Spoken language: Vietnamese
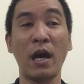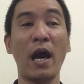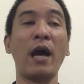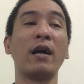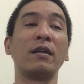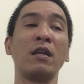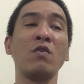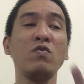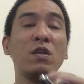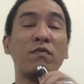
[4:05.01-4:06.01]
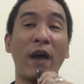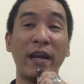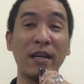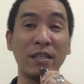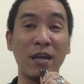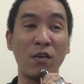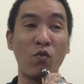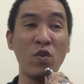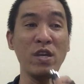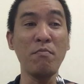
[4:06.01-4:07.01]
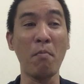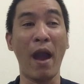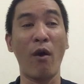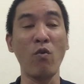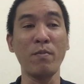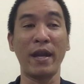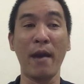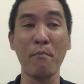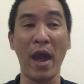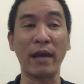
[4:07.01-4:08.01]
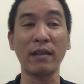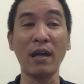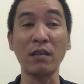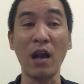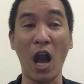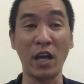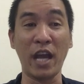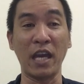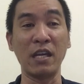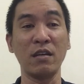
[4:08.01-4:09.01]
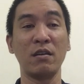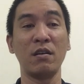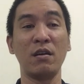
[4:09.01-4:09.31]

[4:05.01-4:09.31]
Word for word: À, nếu như vậy á, thì Quý Mão mà nạp mạng tháng Tân Hợi này á,